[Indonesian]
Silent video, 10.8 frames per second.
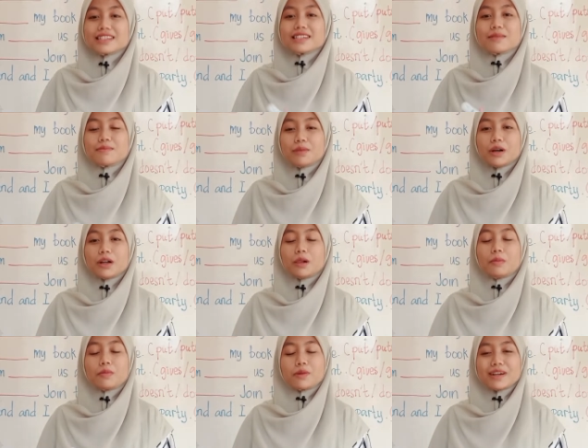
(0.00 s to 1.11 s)

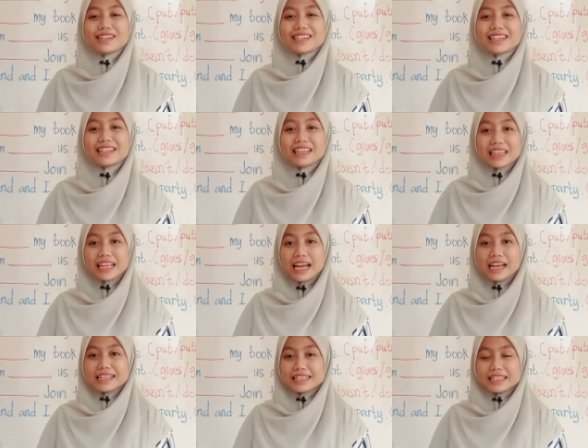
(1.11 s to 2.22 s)
simple present
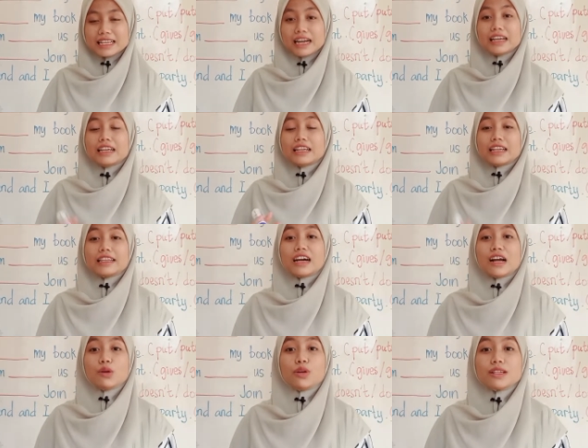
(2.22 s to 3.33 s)
tense. Nah, kita
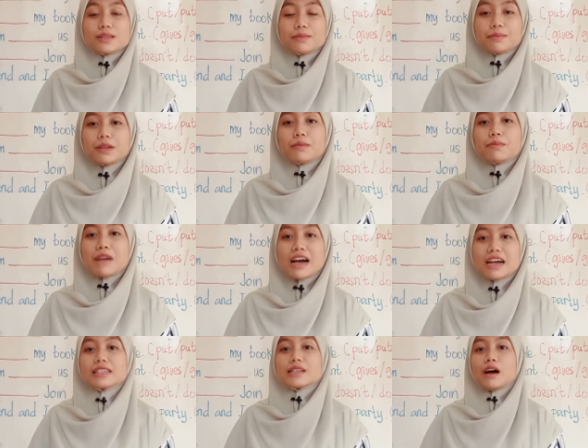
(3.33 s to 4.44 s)
kan udah sempet
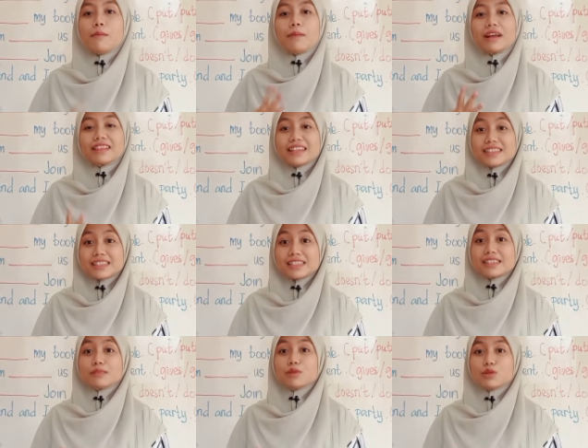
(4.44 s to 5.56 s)
bahas empat tenses
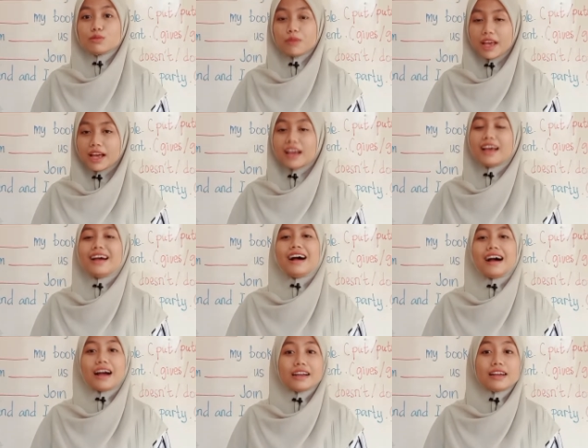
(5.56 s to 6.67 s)
sebelumnya.
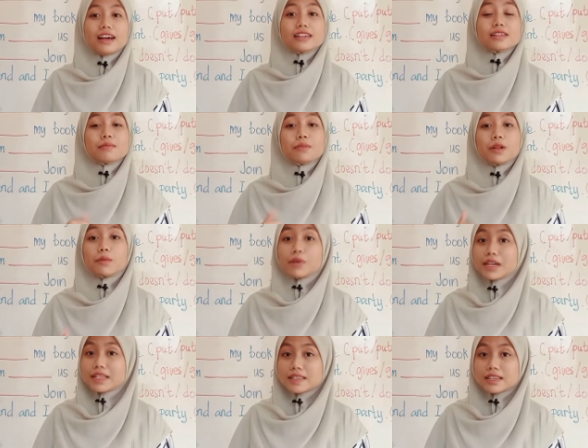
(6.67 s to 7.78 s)
Ada simple
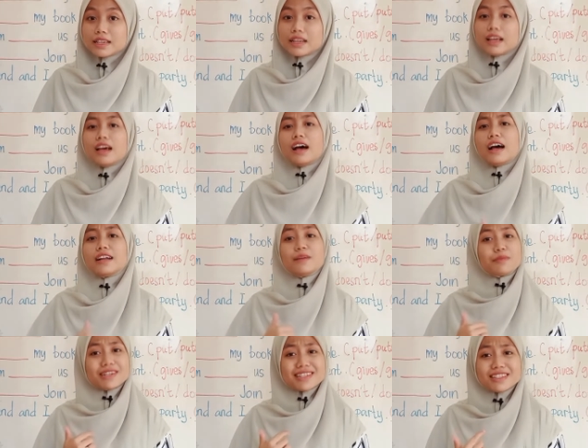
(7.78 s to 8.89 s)
present, ada
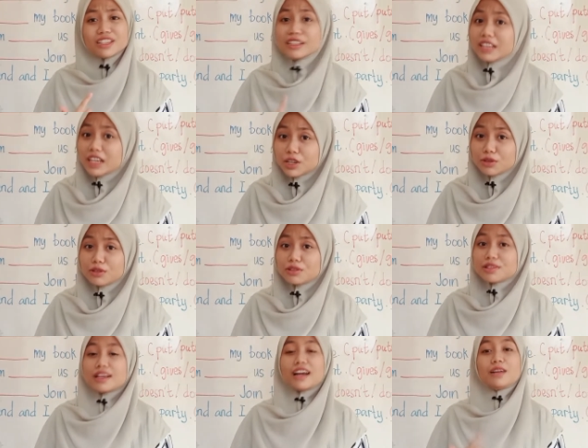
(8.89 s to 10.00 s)
present
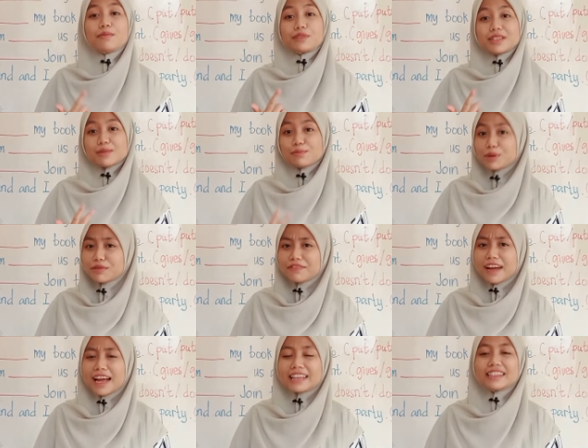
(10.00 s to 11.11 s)
continuous, ada present
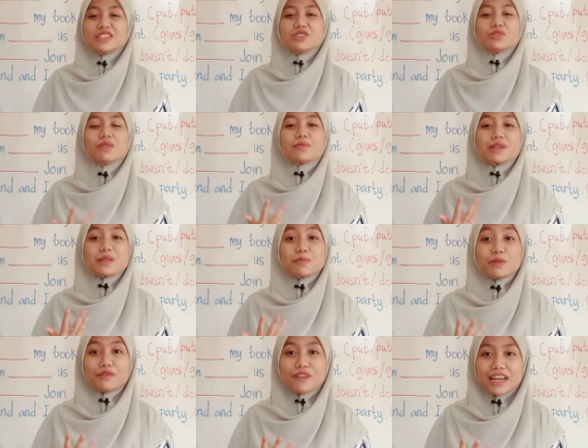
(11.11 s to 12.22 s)
perfect, dan juga present
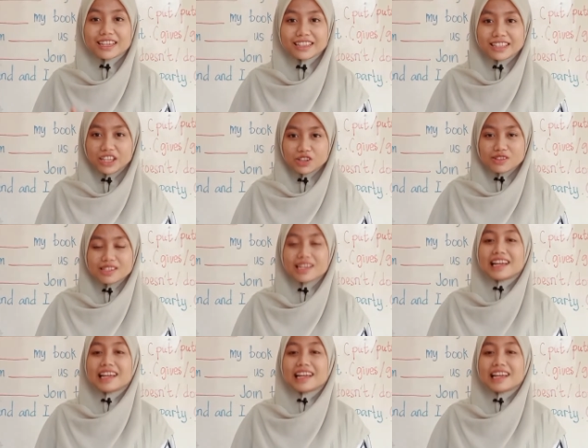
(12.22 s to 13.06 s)
perfect continuous.